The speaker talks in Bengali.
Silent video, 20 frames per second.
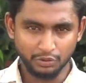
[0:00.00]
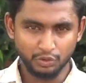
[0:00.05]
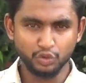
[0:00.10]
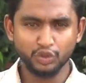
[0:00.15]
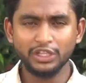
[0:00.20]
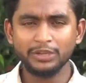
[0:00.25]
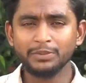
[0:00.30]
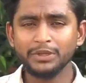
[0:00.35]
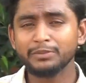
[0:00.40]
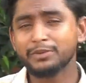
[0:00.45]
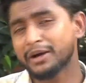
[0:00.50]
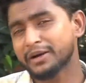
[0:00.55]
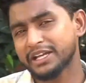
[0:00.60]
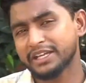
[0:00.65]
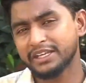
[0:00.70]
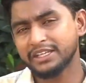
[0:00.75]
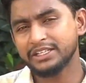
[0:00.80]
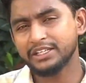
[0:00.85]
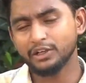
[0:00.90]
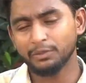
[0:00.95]
দুই
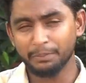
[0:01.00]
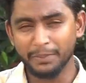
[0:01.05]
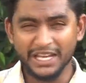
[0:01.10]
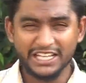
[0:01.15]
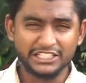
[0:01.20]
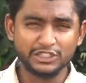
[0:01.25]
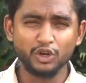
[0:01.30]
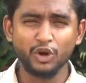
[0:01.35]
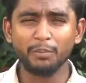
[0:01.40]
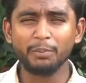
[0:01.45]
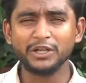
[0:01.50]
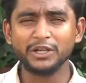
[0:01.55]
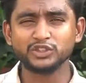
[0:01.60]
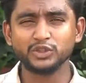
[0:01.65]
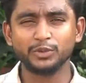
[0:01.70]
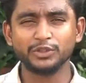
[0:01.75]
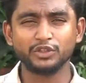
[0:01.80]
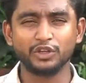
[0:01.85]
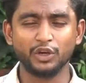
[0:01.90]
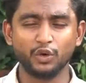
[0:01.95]
বিভাগেই বেশ লম্বা
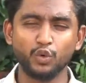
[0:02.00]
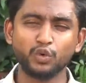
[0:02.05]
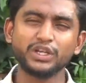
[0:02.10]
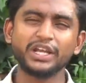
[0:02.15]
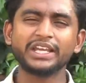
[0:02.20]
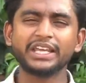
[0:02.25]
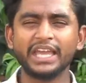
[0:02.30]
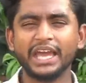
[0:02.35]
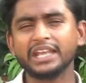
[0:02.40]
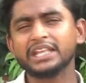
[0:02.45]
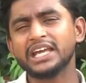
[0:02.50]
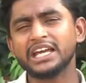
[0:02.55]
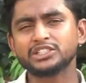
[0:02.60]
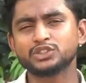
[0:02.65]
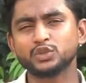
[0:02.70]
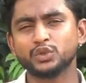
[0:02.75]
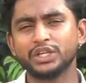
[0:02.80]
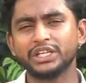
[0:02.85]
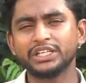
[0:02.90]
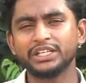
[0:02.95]
সময় ধরে গোটা ক্যারিয়ার
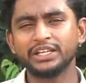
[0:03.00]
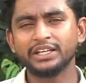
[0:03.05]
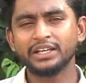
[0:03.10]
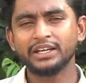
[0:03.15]
জুড়েই